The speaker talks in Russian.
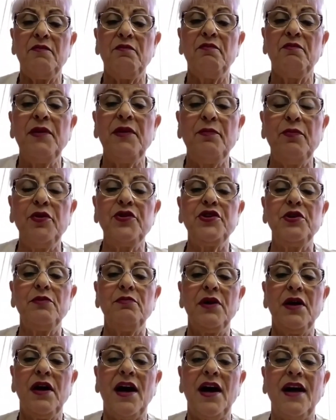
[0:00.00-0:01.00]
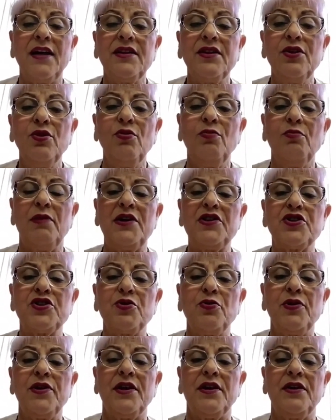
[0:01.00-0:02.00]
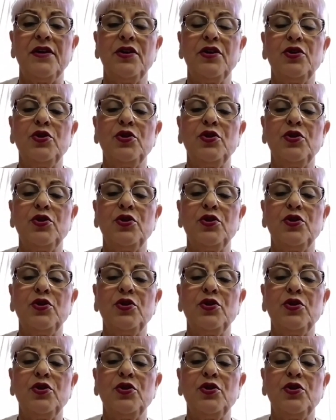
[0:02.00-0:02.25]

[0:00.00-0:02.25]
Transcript: Мы будем одно большое,